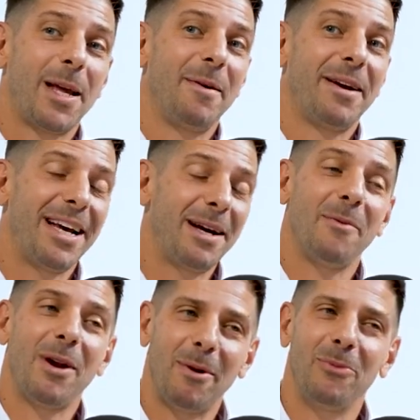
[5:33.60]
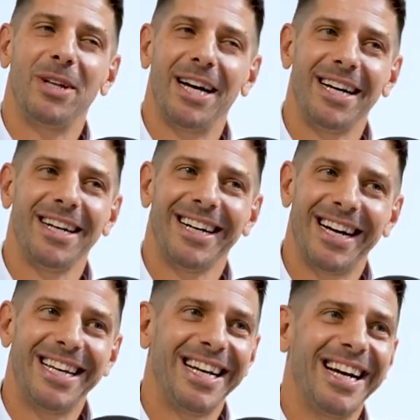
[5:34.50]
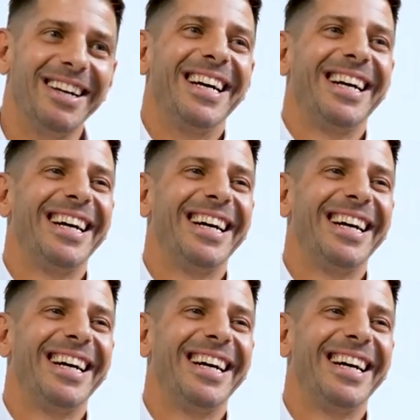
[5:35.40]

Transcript: Qué, buena pregunta, ¿eh? Ahí, ahí.